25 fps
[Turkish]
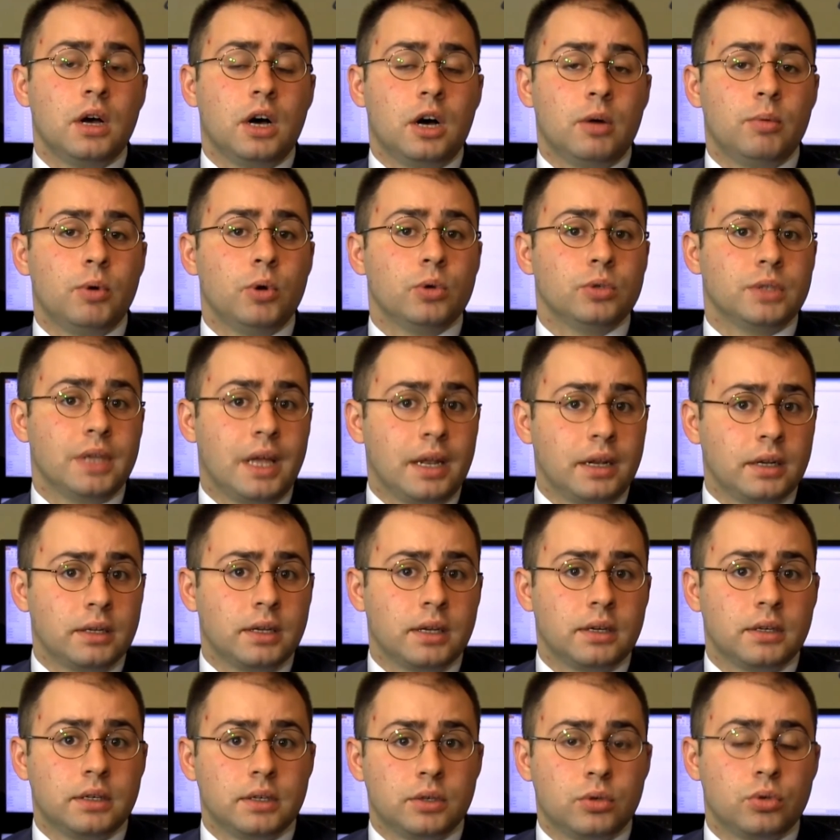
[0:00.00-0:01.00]
Ama
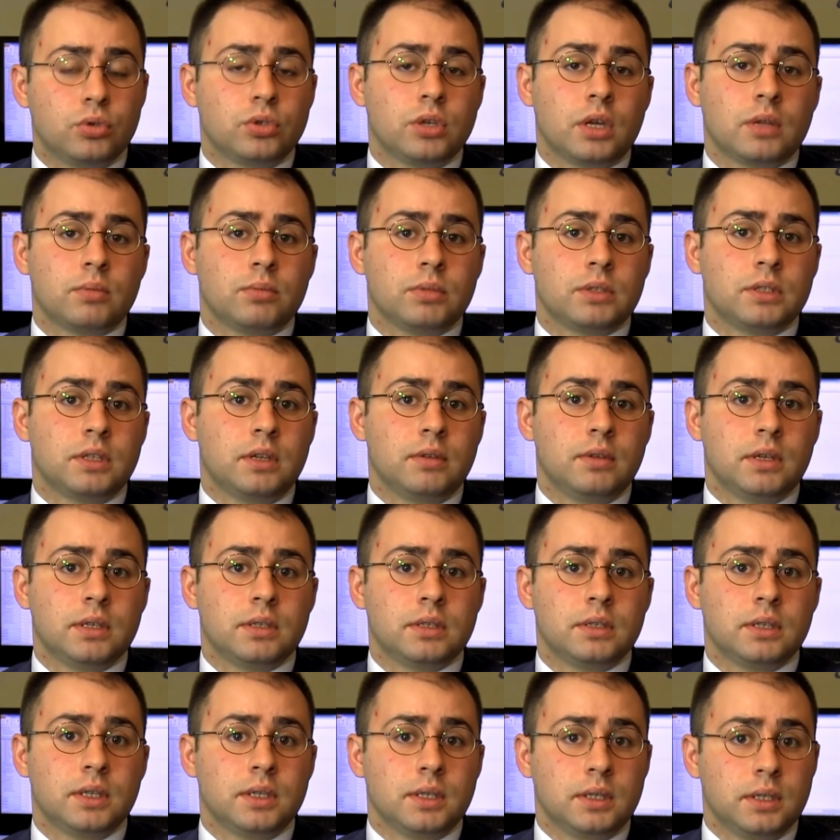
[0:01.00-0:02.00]
özellikle 43.60
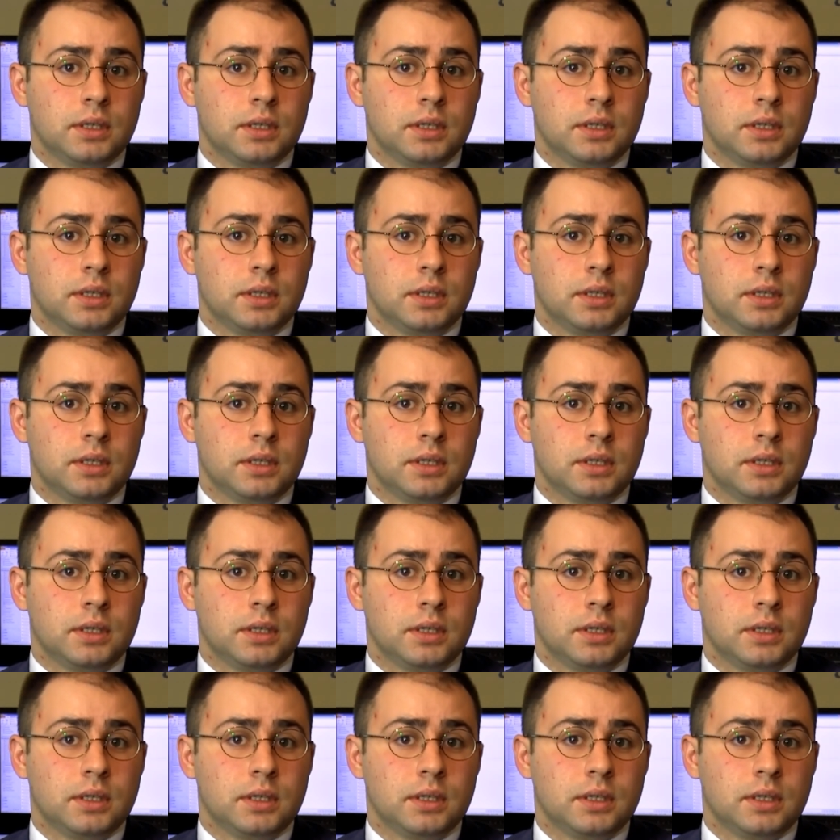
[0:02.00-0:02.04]
seviyesinin